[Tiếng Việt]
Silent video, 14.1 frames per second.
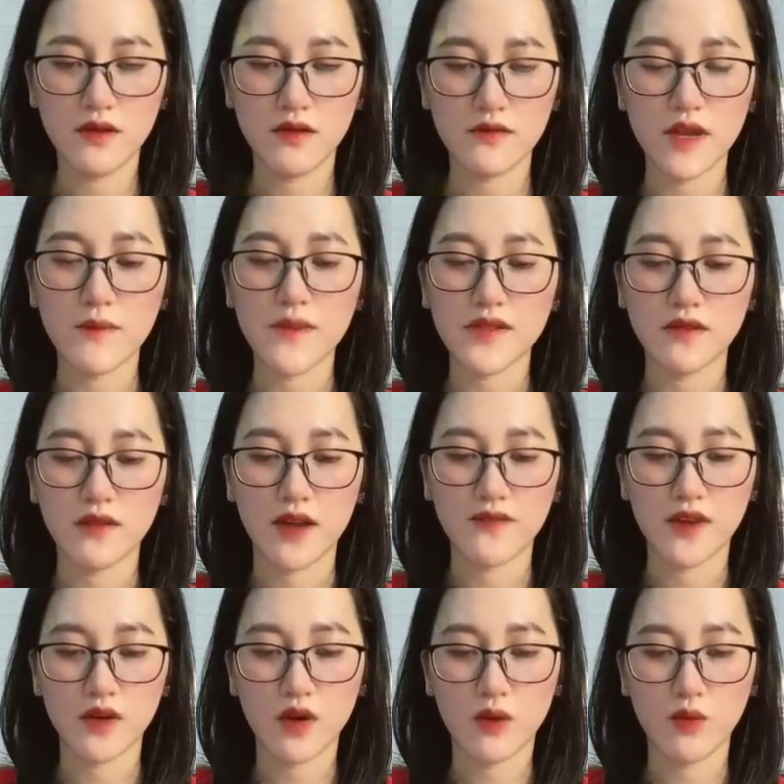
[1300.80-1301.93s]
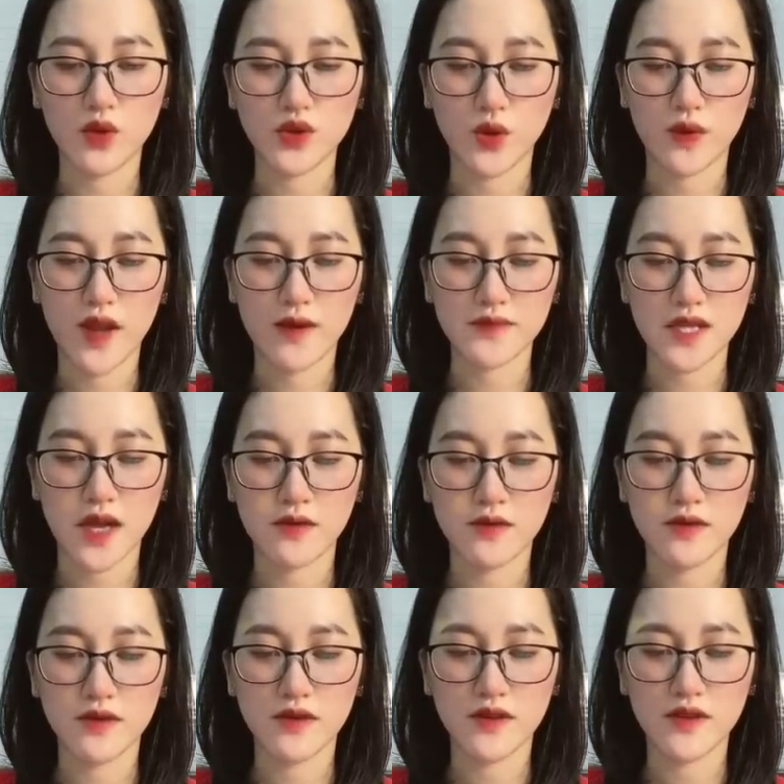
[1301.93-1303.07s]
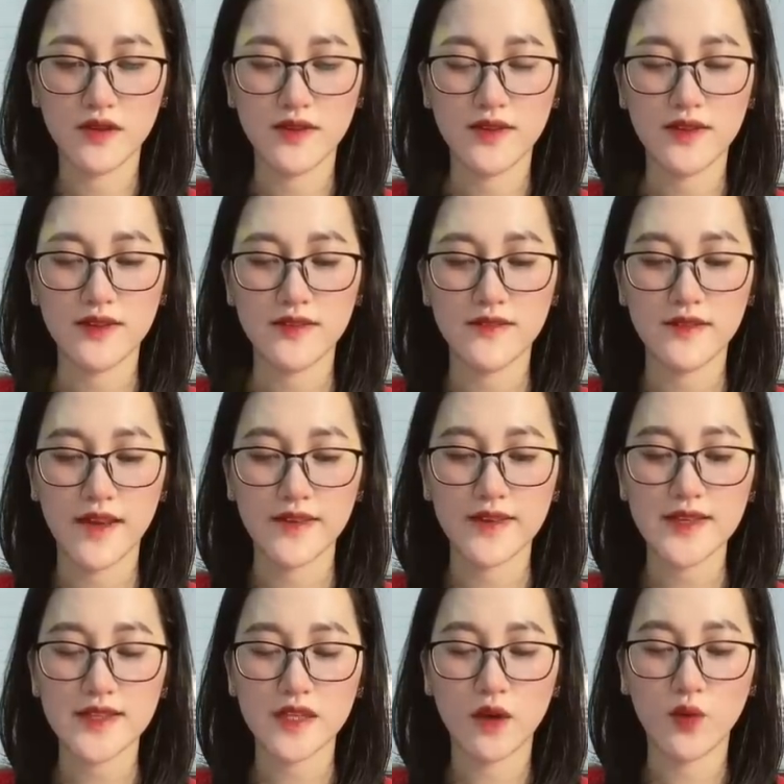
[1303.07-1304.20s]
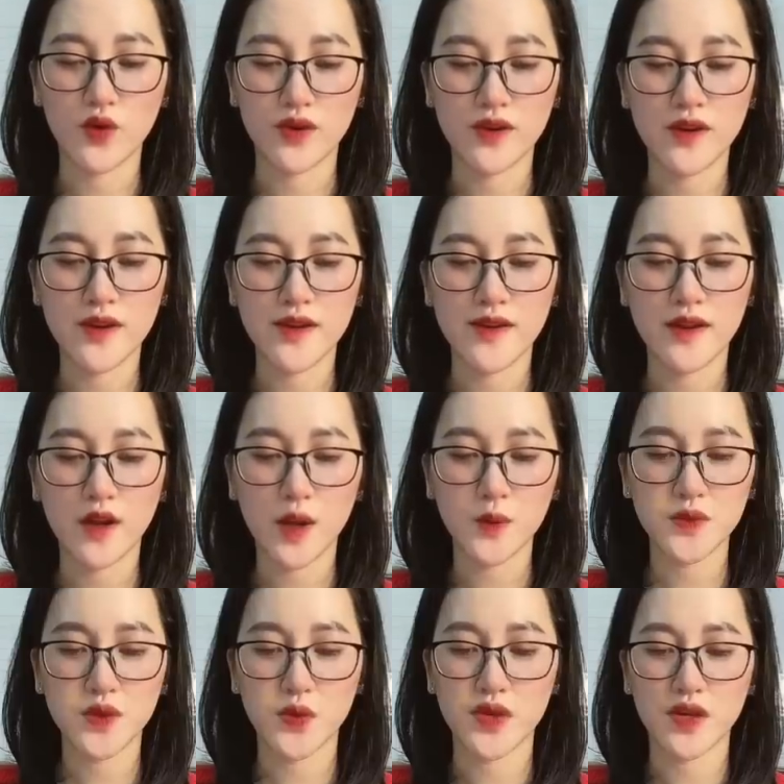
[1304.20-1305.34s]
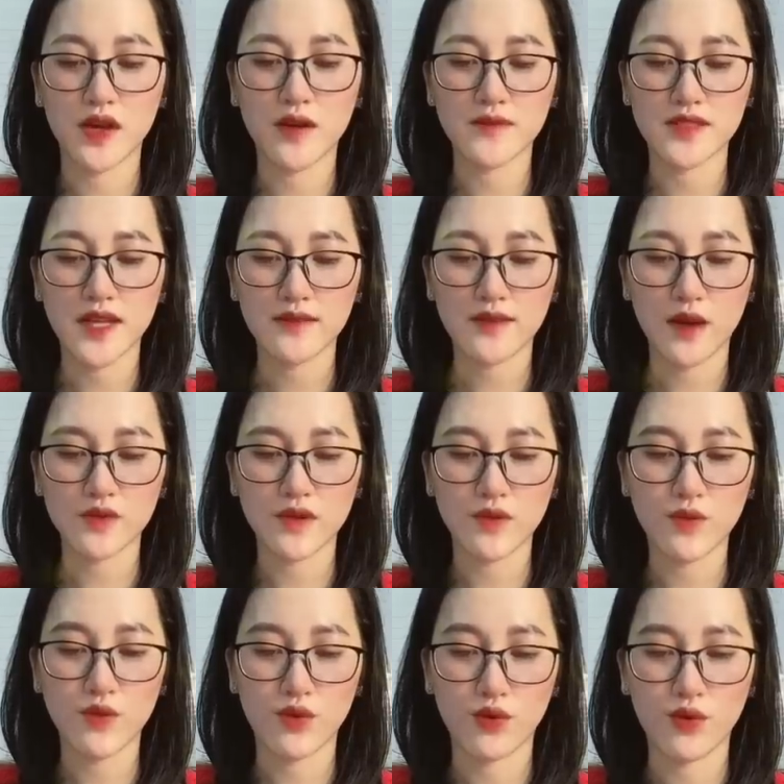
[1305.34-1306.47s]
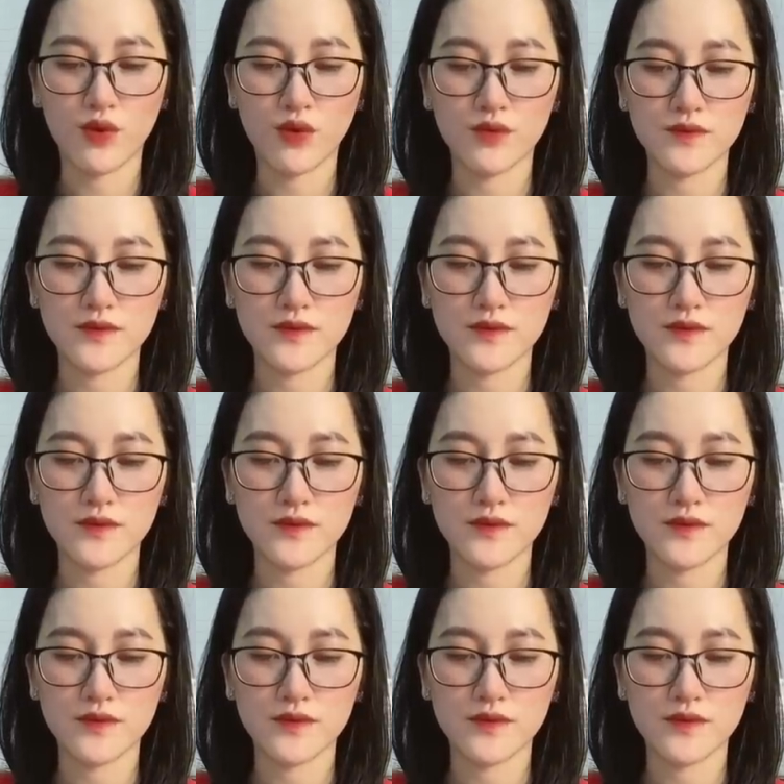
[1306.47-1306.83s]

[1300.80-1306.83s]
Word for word: Đến bây giờ anh vẫn còn muốn trốn em sao Anh hít sâu một hơi Không chịu được âm sắc đau thương của cô